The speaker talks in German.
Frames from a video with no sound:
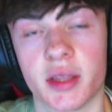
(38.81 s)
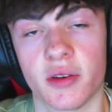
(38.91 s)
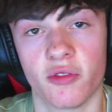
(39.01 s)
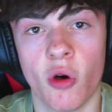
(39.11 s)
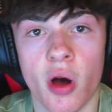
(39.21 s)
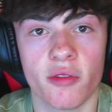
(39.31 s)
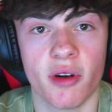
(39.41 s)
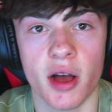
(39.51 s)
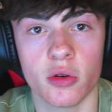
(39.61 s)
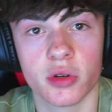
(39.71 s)
davor
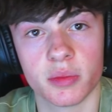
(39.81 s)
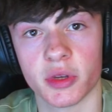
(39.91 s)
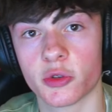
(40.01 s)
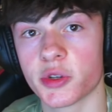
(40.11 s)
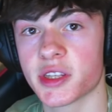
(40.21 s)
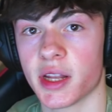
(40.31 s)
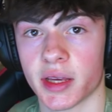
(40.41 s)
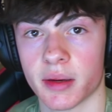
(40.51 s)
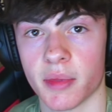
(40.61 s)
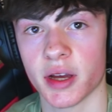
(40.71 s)
Erfahrungen mit
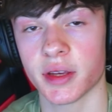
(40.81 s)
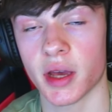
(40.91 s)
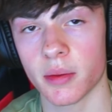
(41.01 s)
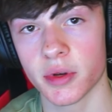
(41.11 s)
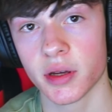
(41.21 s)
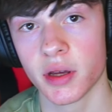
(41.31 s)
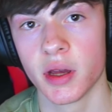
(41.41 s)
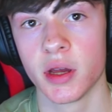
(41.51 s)
Reselling gemacht habe.